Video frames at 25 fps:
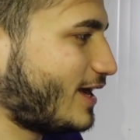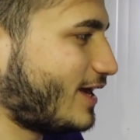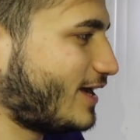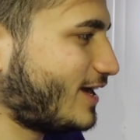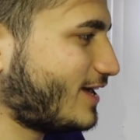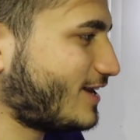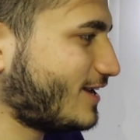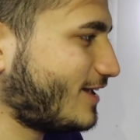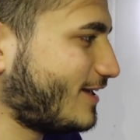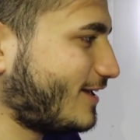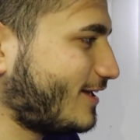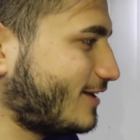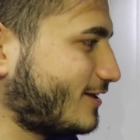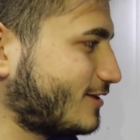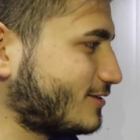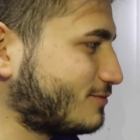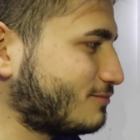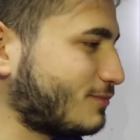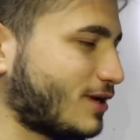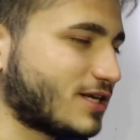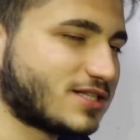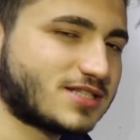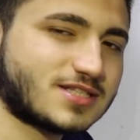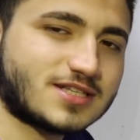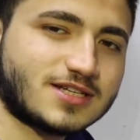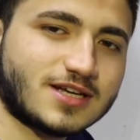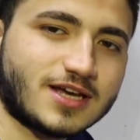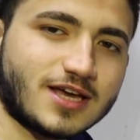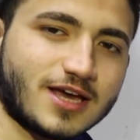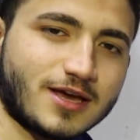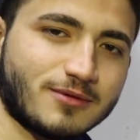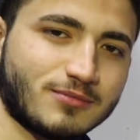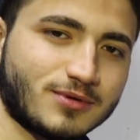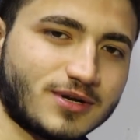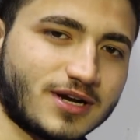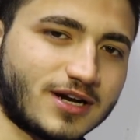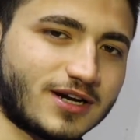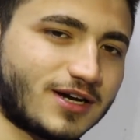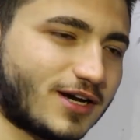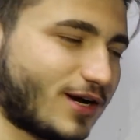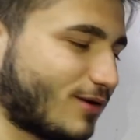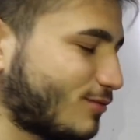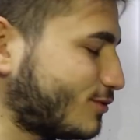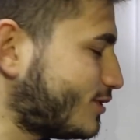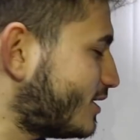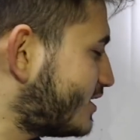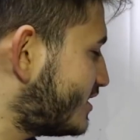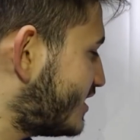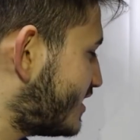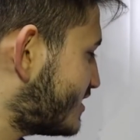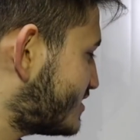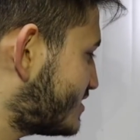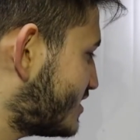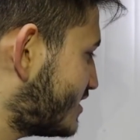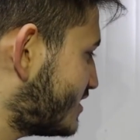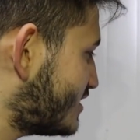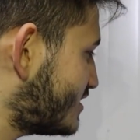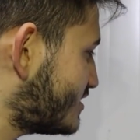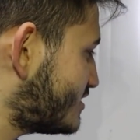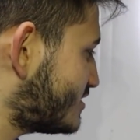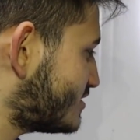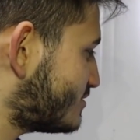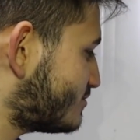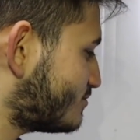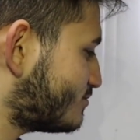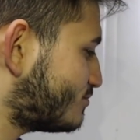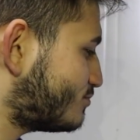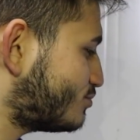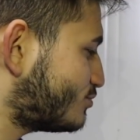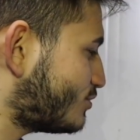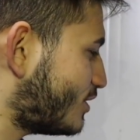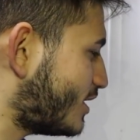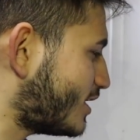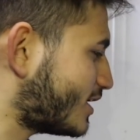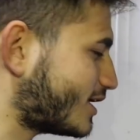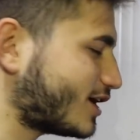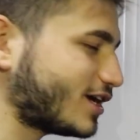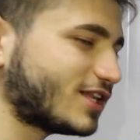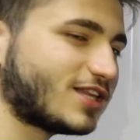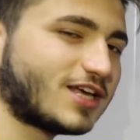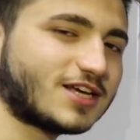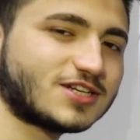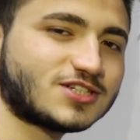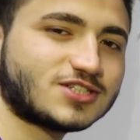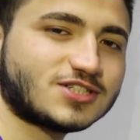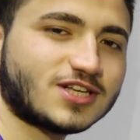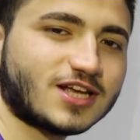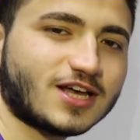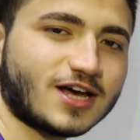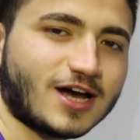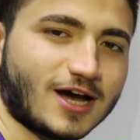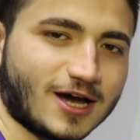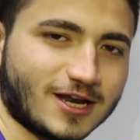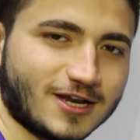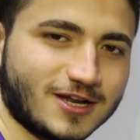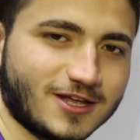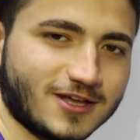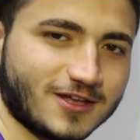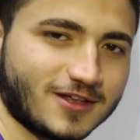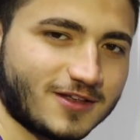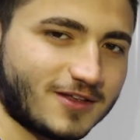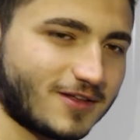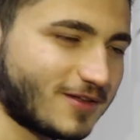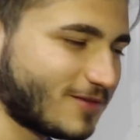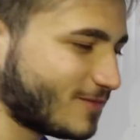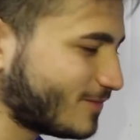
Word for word: Eğer Elon Musk'ı Emirhan kabul ederseniz bu arkadaş da Ali